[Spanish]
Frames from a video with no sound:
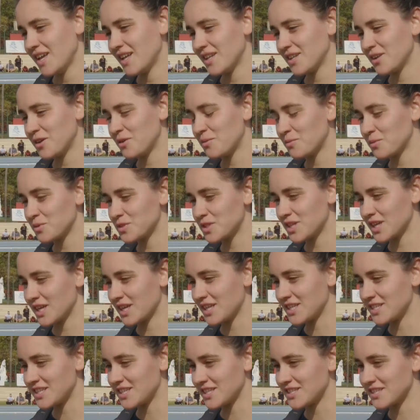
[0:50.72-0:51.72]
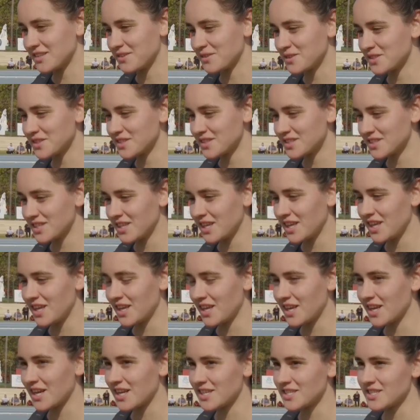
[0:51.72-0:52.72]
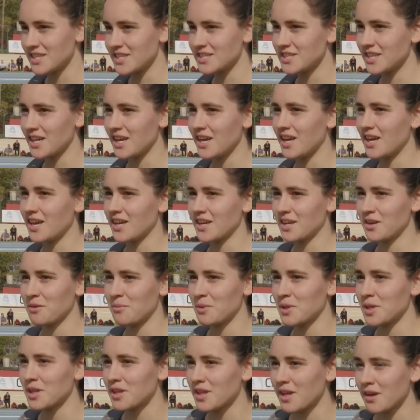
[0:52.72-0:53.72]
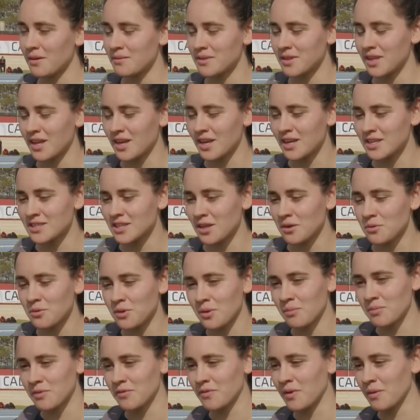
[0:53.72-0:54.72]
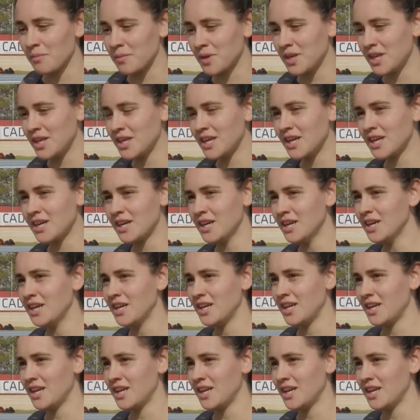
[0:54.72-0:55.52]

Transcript: No, muchas gracias a vos. Y gracias a, quiero mandarle saludos a mi familia